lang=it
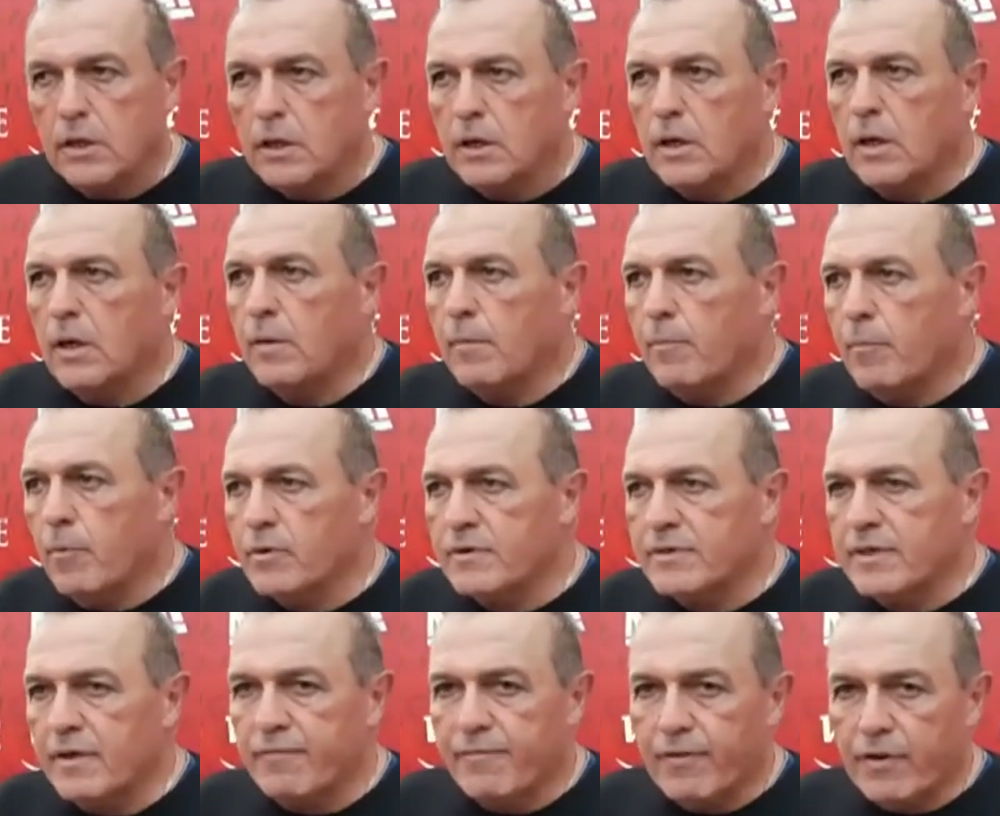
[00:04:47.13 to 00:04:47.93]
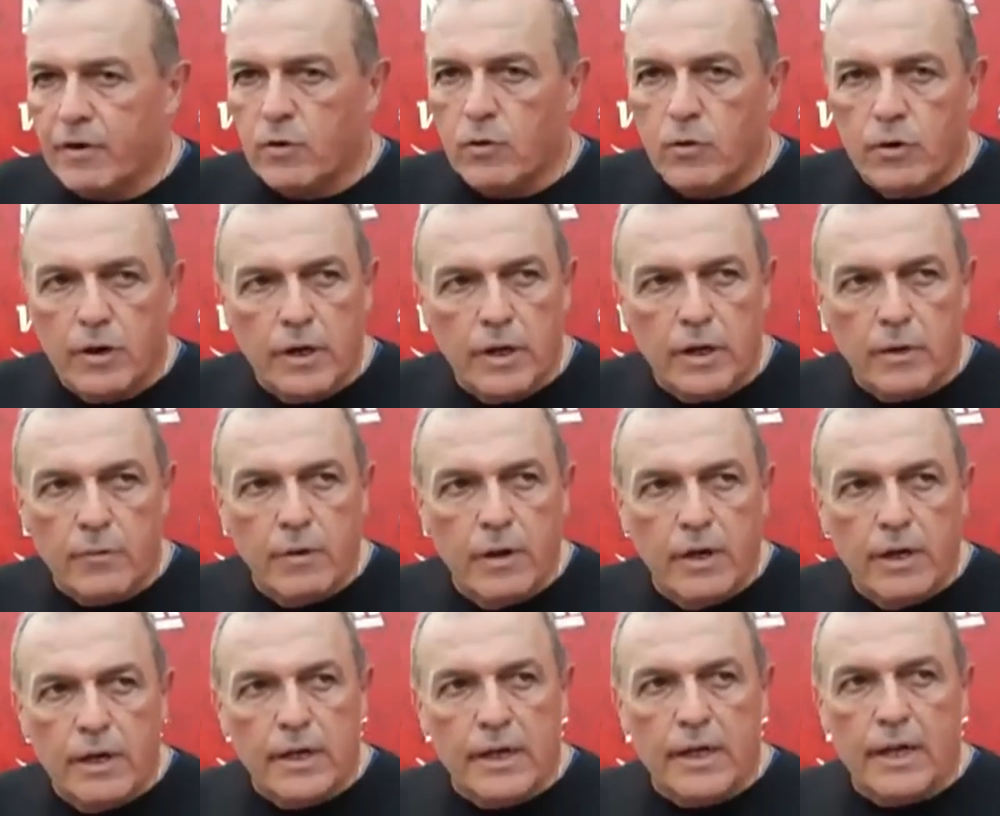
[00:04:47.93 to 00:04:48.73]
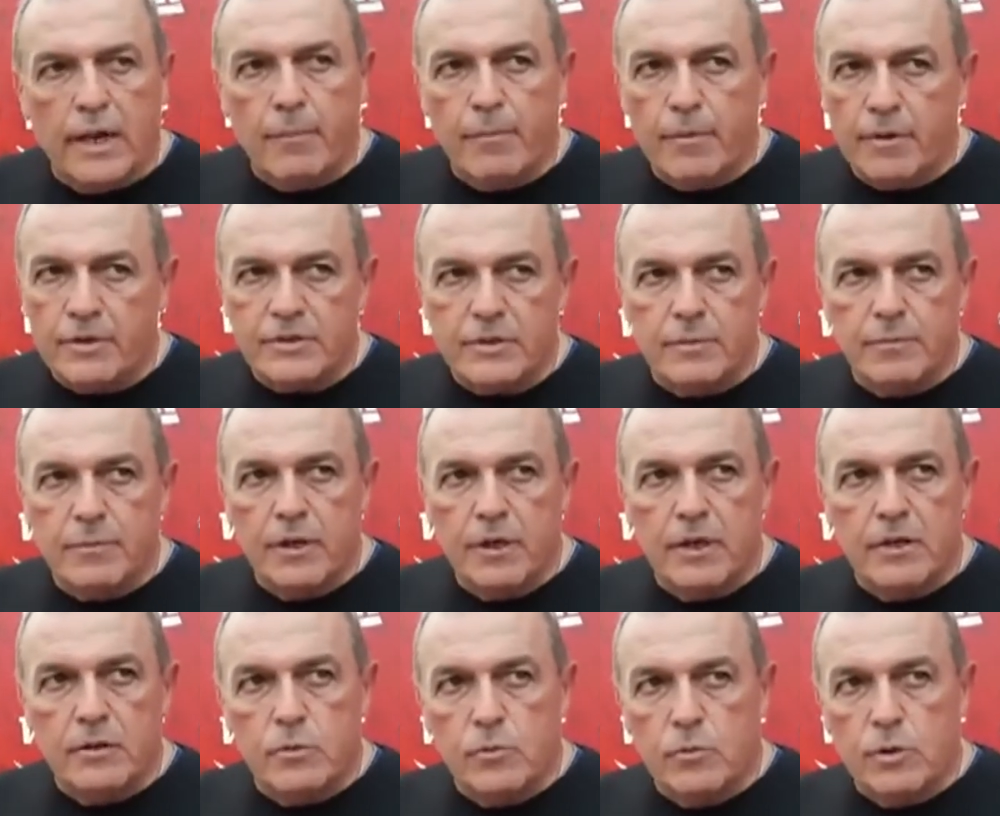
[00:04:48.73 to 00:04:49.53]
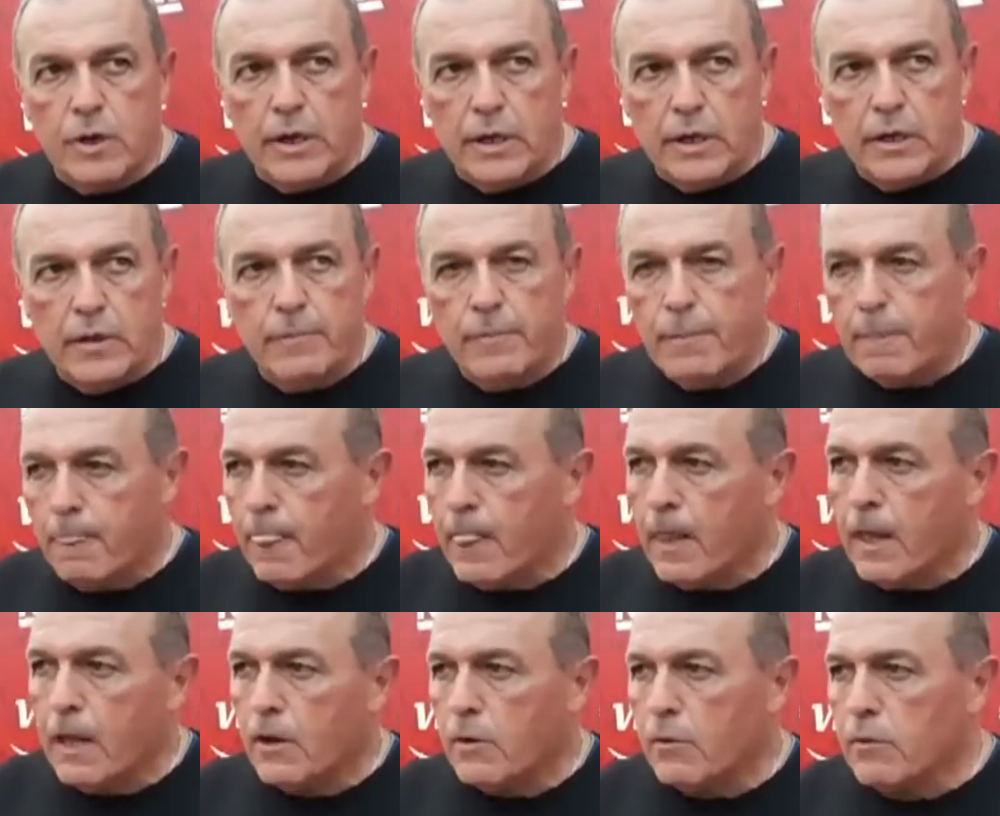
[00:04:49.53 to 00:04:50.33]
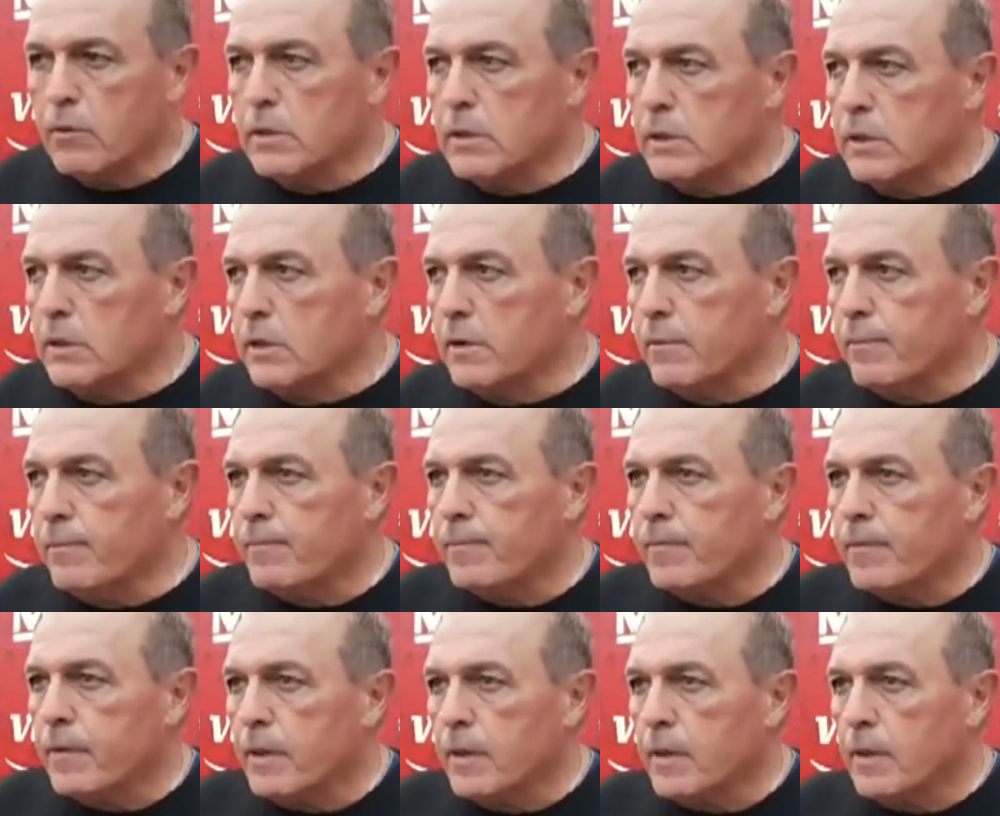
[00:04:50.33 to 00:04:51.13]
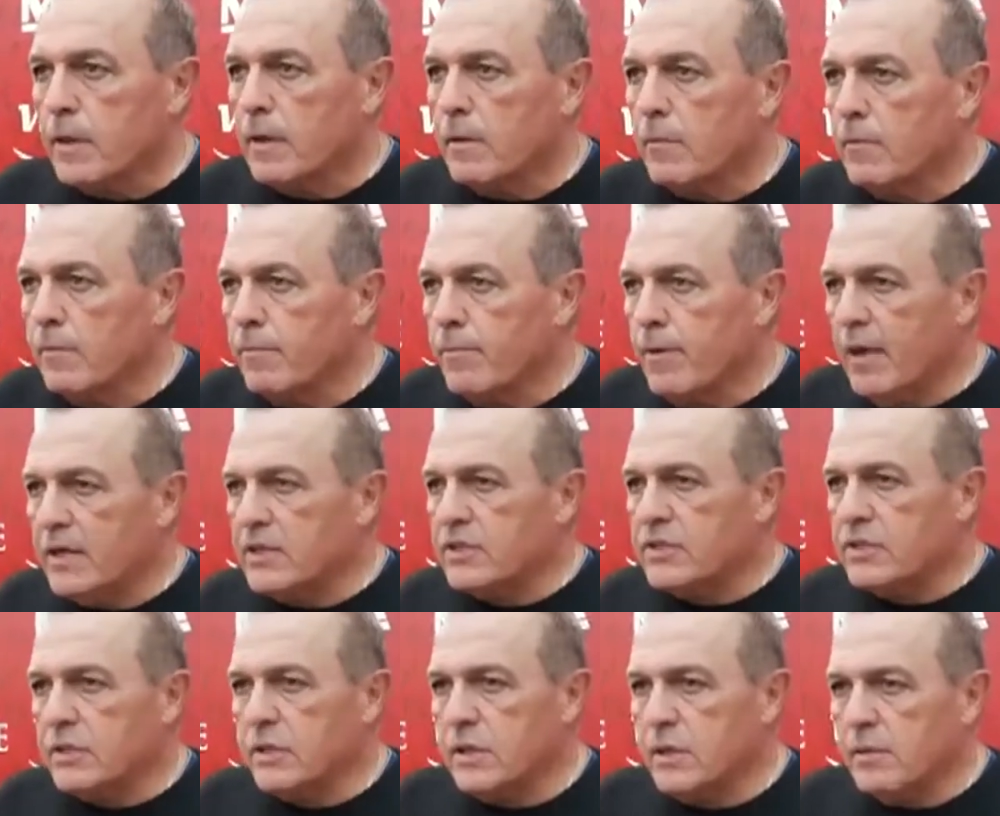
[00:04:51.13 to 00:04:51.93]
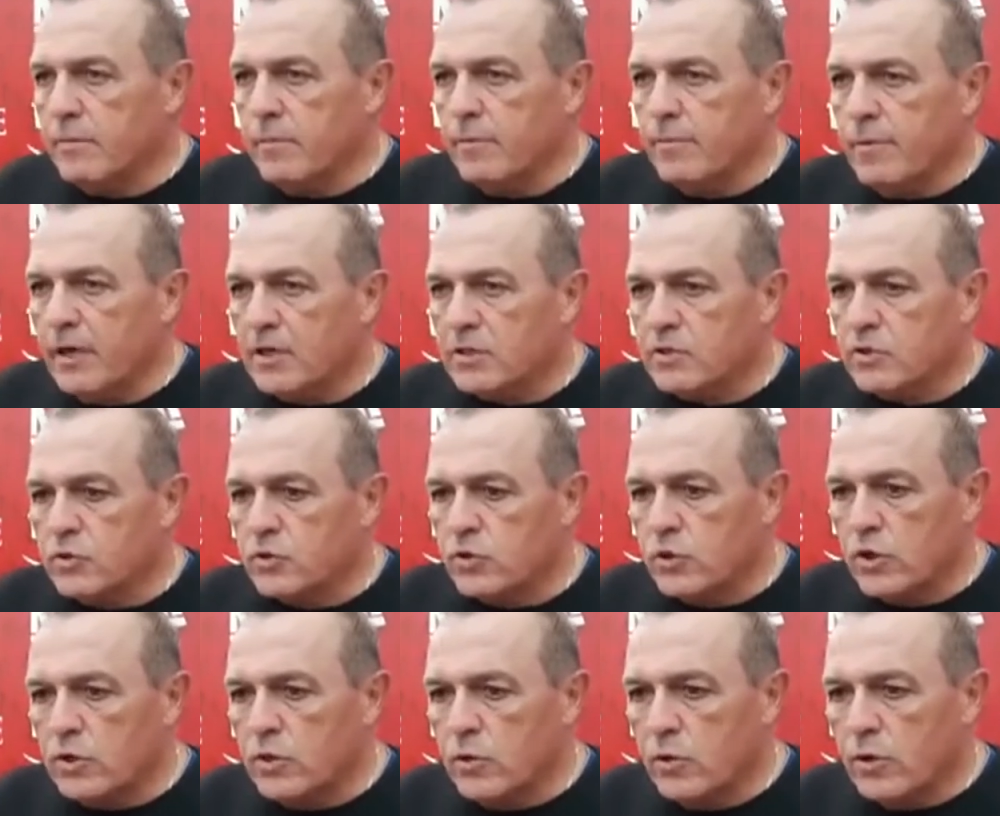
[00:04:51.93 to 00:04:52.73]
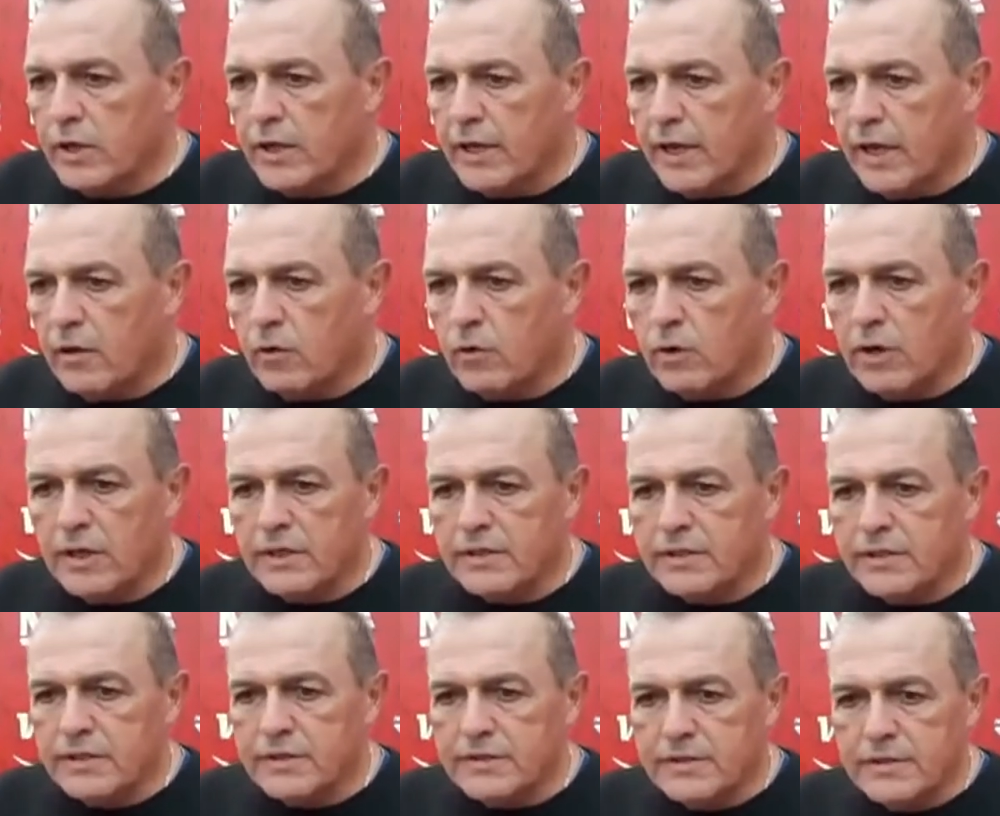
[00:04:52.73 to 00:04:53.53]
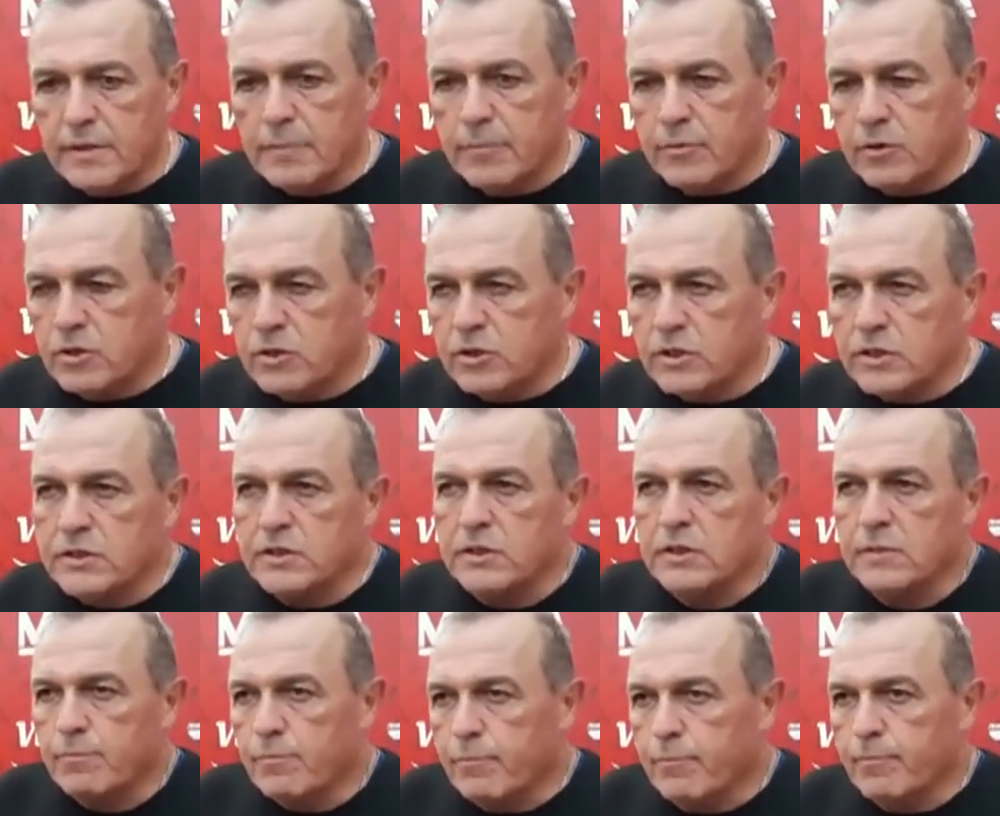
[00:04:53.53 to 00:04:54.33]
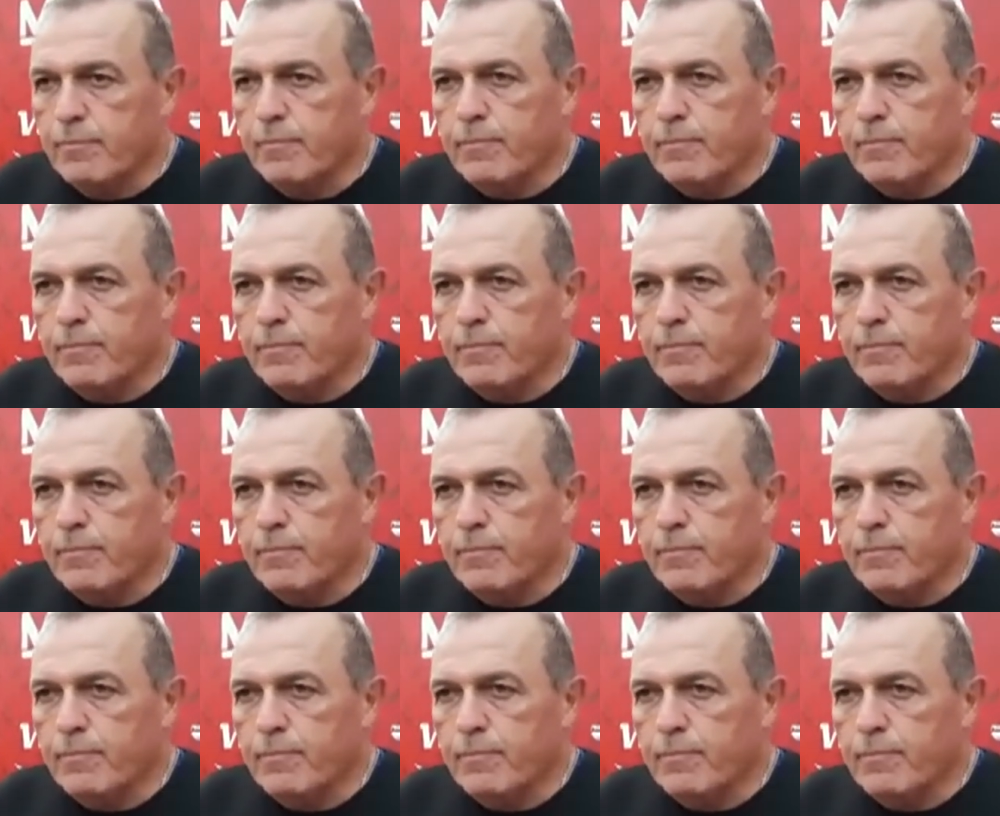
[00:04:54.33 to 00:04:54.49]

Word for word: E eh, poi sai, far correre quelli che hanno la pancia bene è dura, eh? quindi mi, piace, mi piacciono giocatori che hanno caratteristiche precise